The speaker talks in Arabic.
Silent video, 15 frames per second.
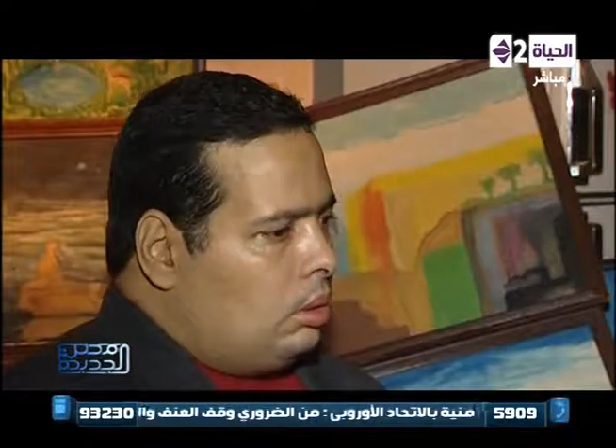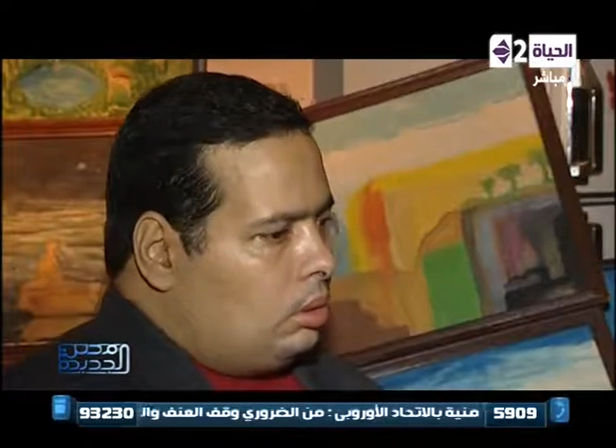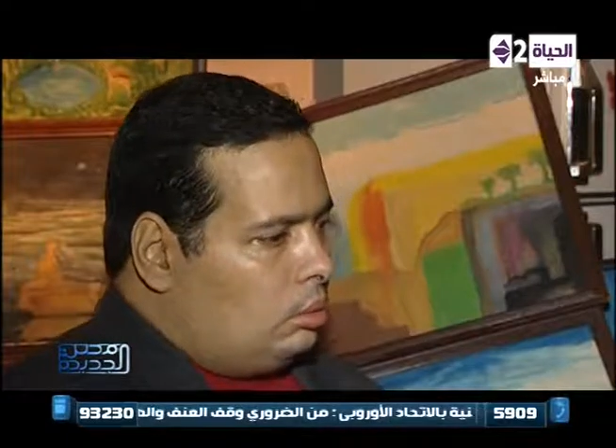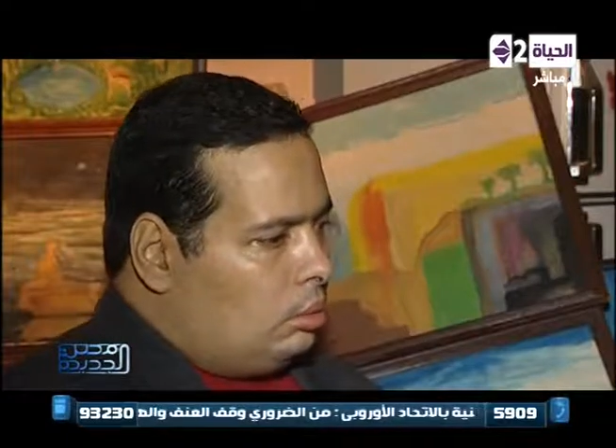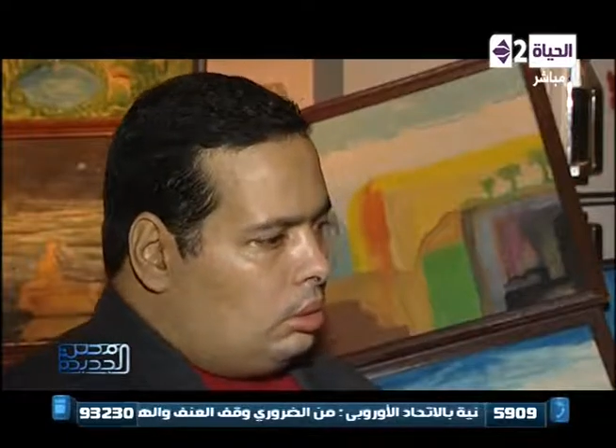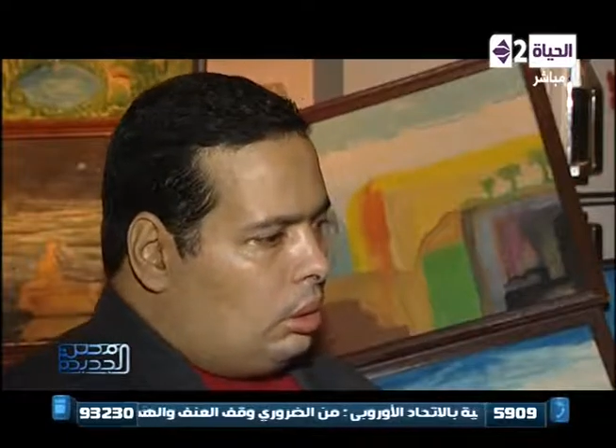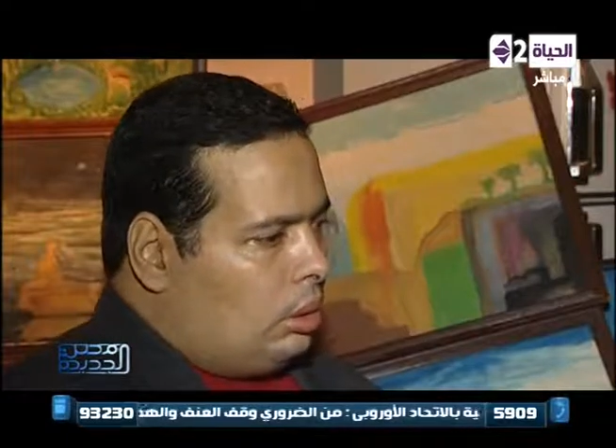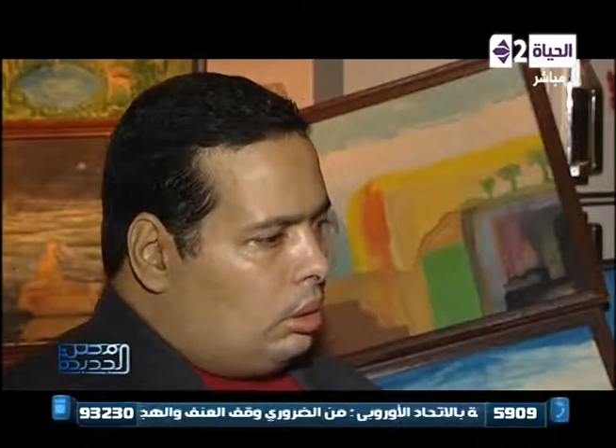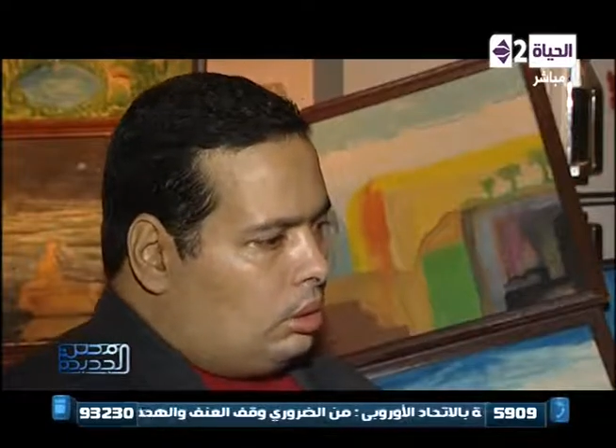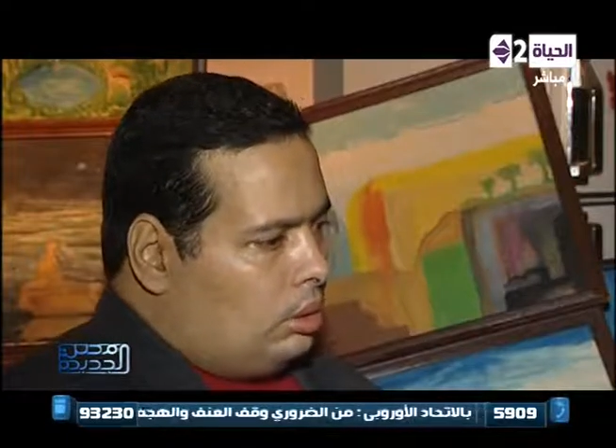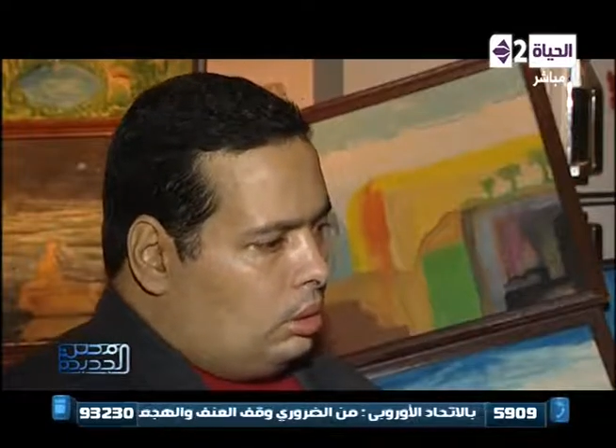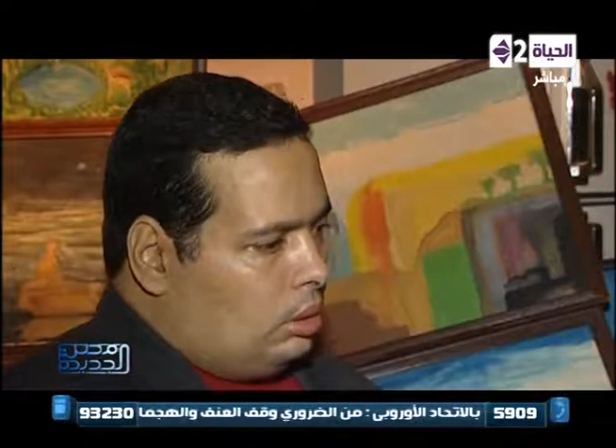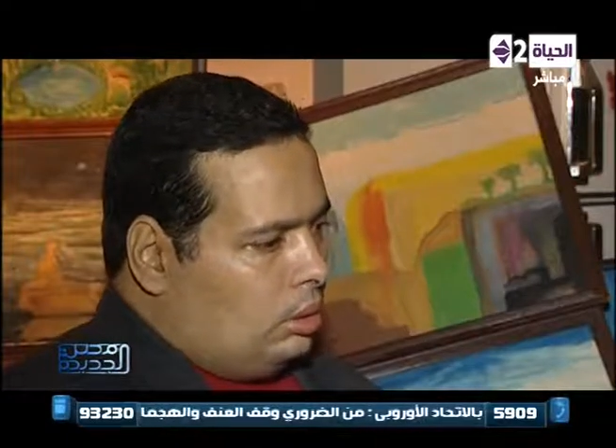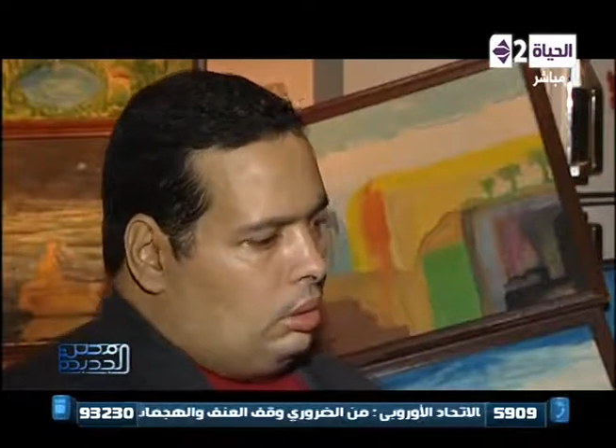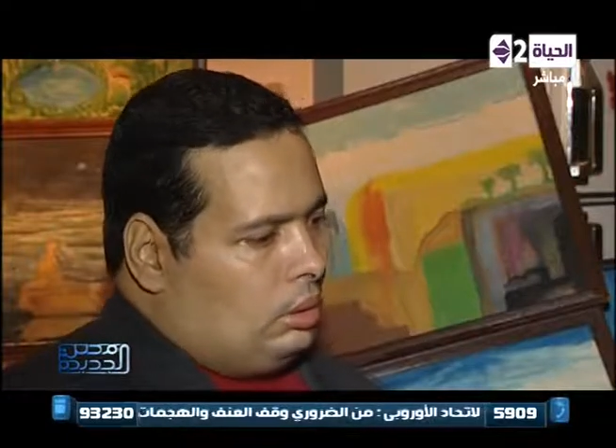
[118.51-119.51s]
وشاركت
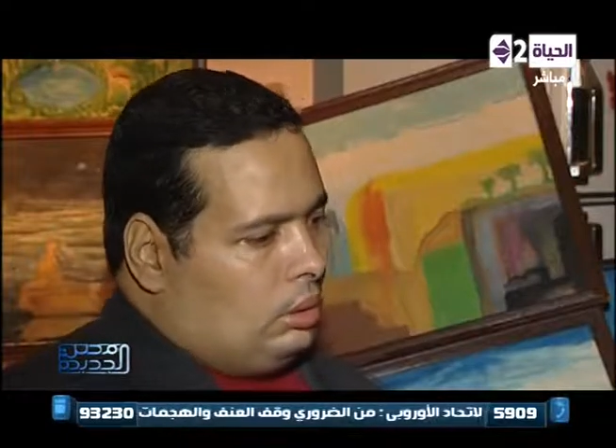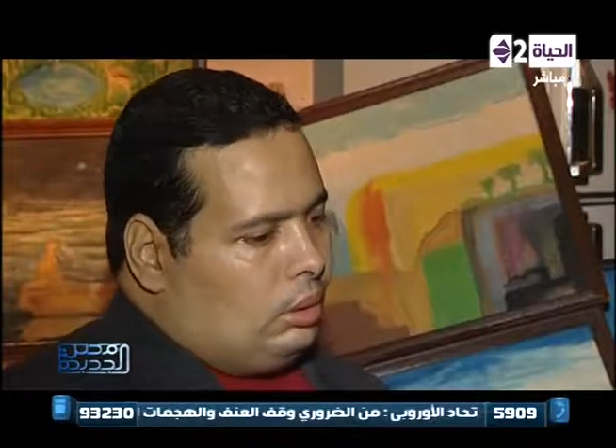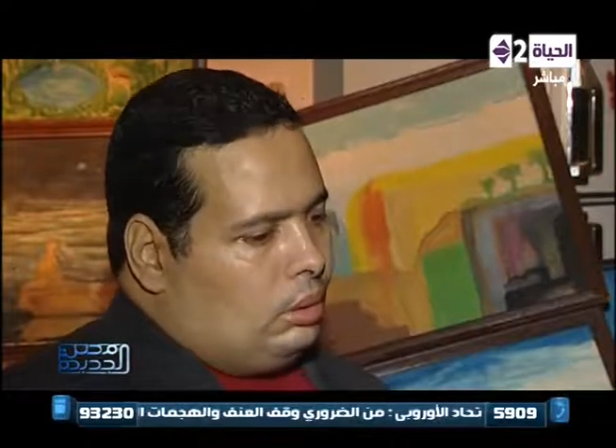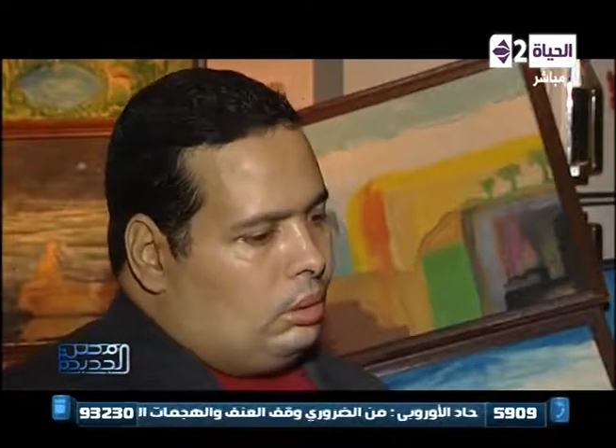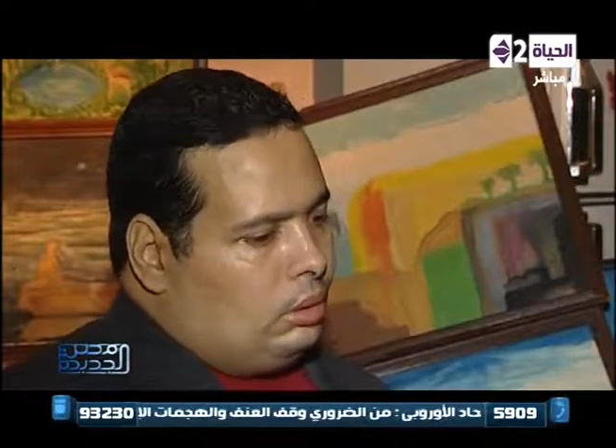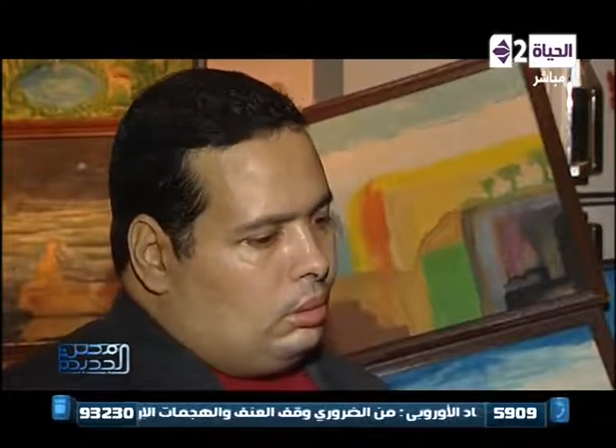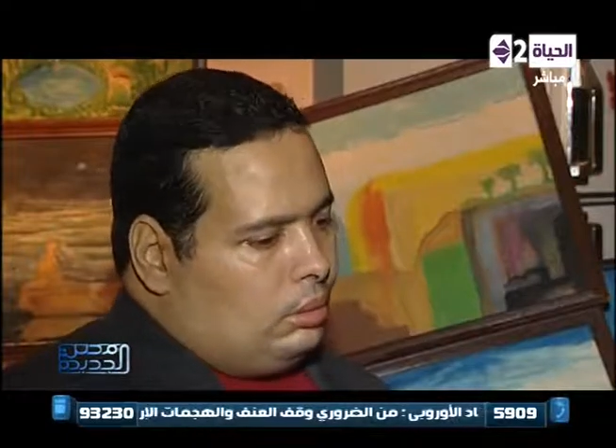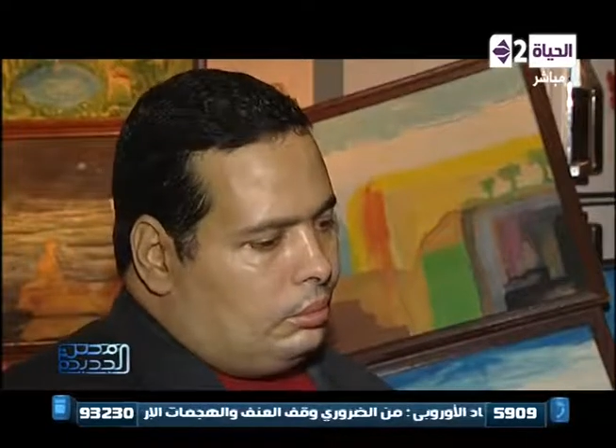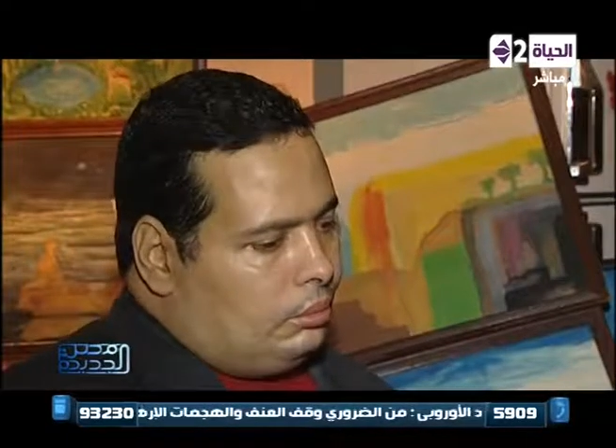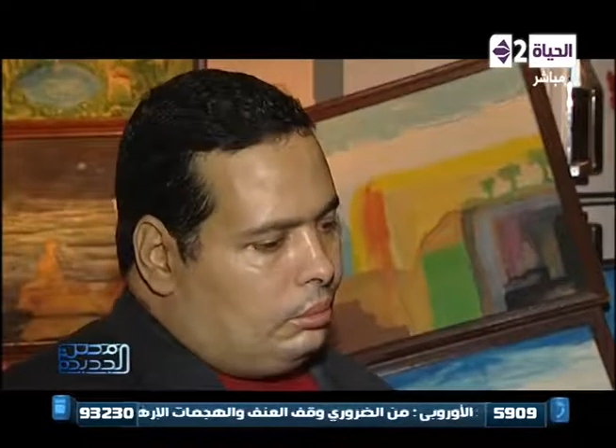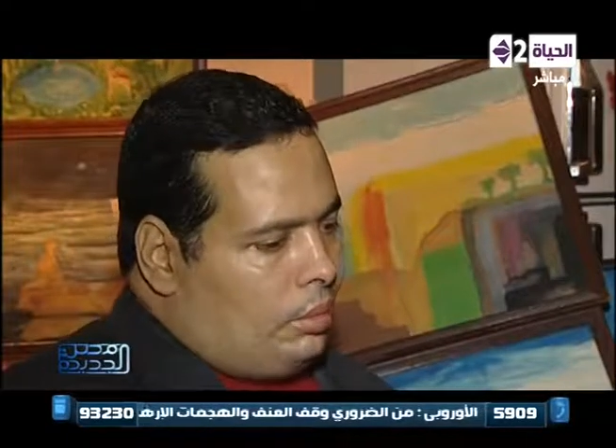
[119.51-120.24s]
آه،